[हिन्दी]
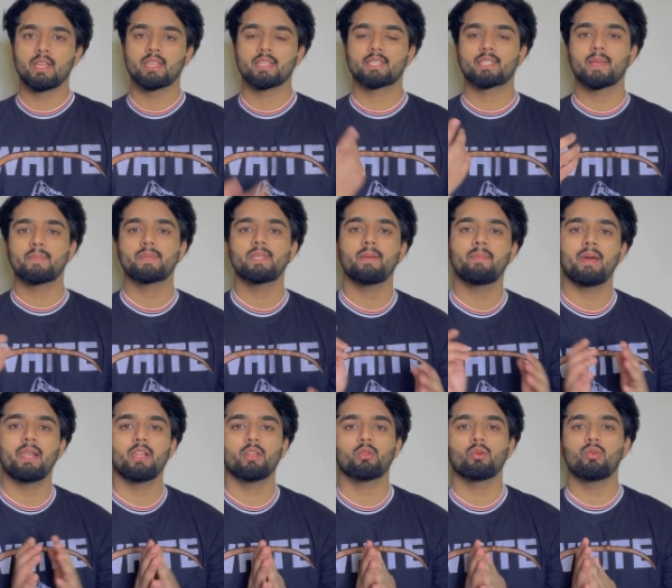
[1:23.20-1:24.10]
सबसे
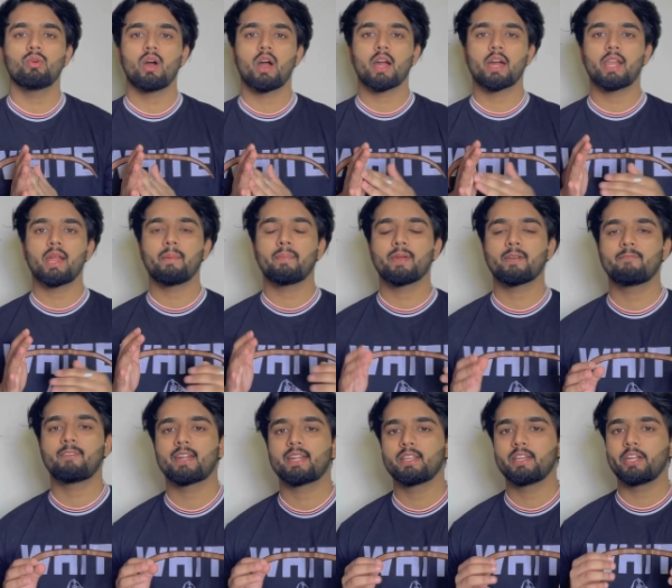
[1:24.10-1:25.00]
पहले तो अगर आप एक
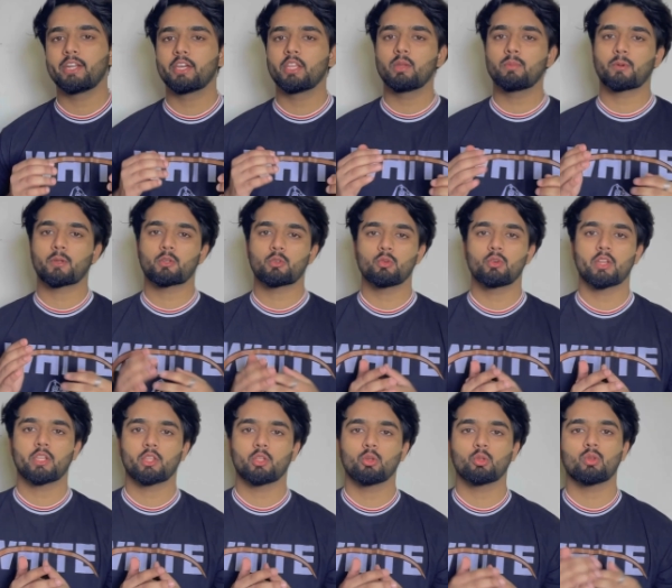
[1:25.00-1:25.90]
वेटनरी डिग्री परस्यू
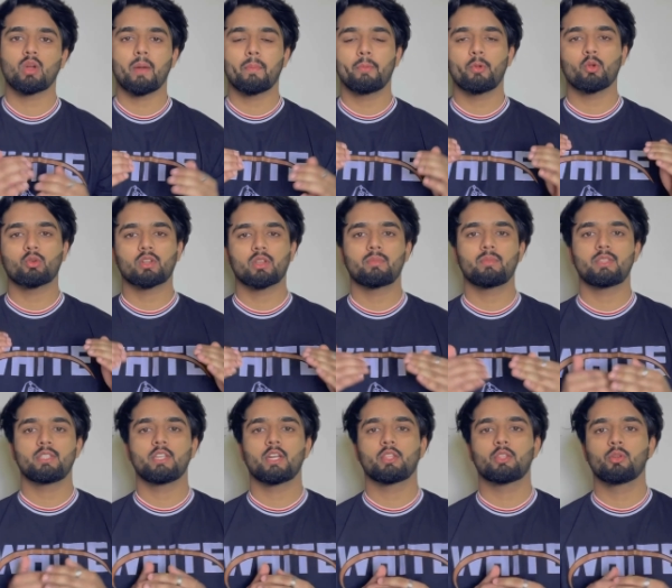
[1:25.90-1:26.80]
करते हो तो आप डॉक्टर
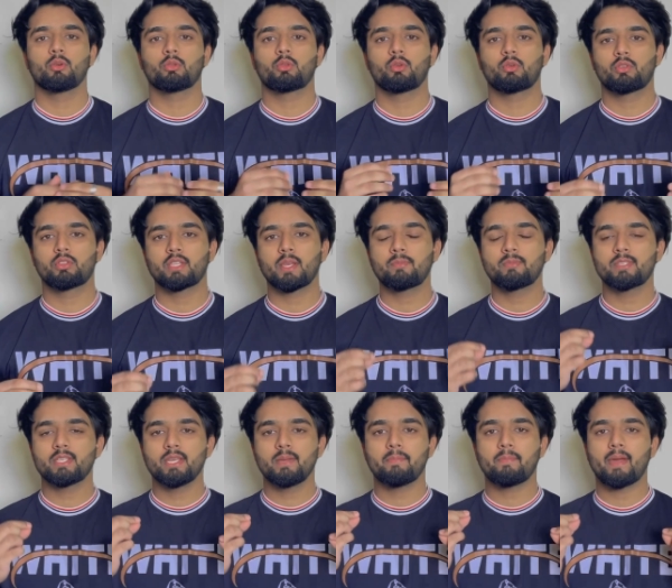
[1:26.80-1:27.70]
बन जाते हो तो
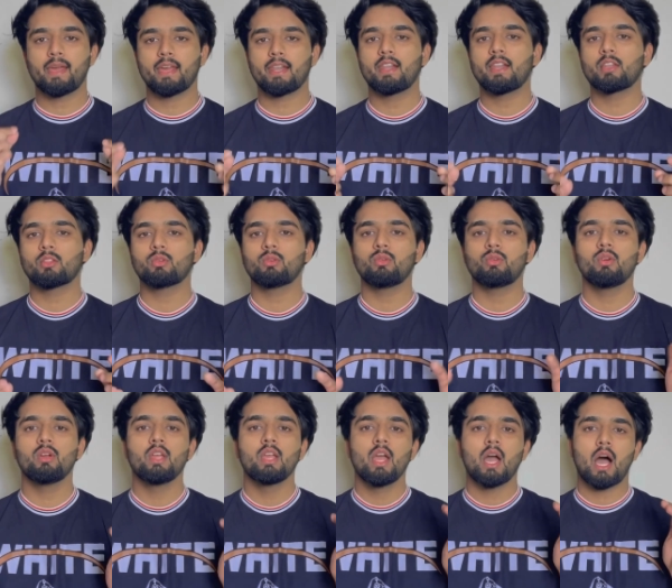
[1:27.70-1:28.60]
सबसे पहला तो
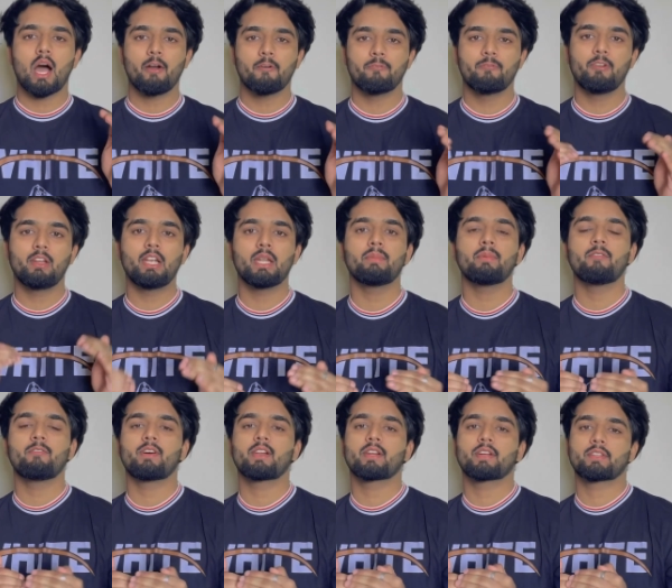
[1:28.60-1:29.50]
आप फील्ड में
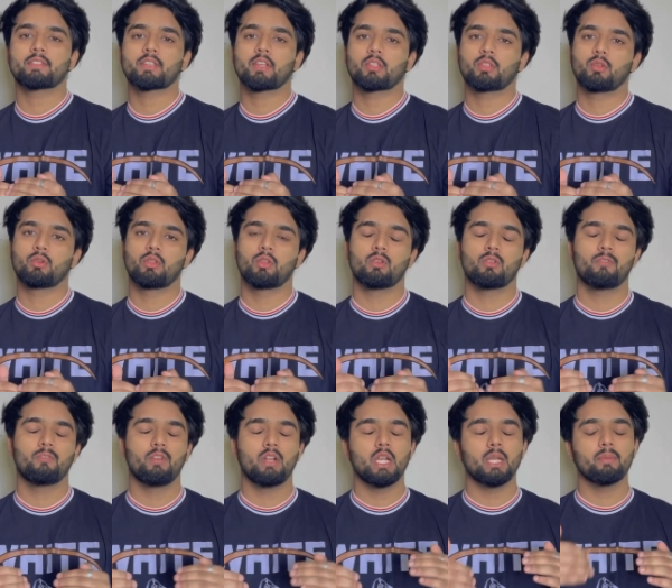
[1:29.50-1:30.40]
वर्क कर सकते हो देखो
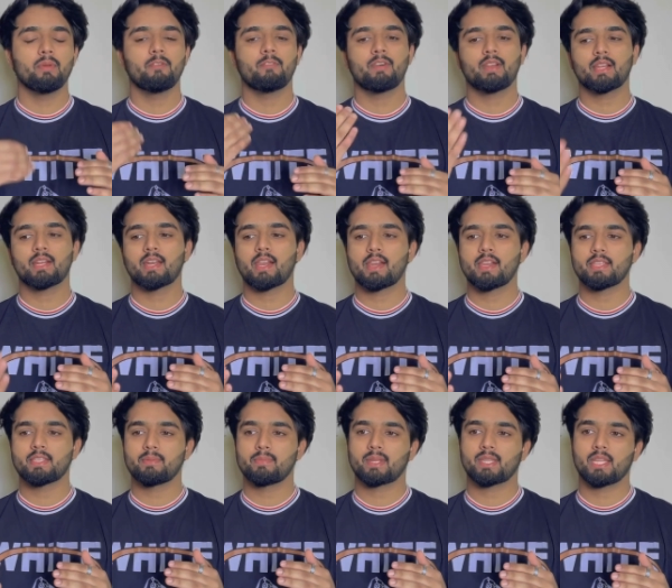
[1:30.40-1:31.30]
फील्ड में वर्क
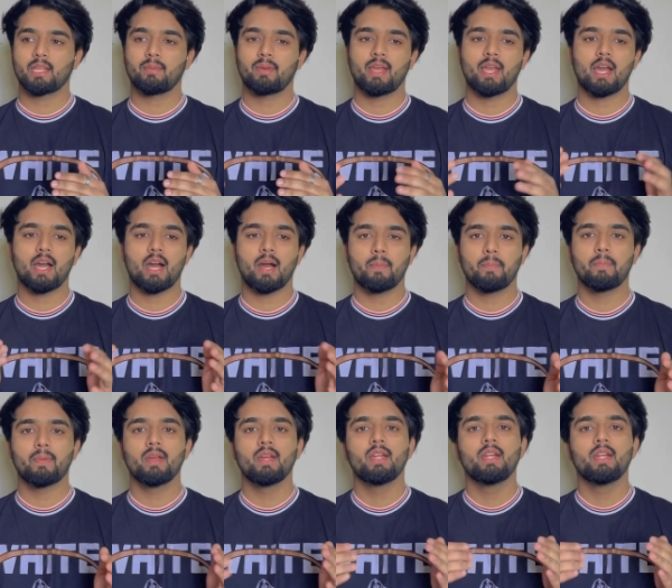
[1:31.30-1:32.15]
करने से मतलब है आप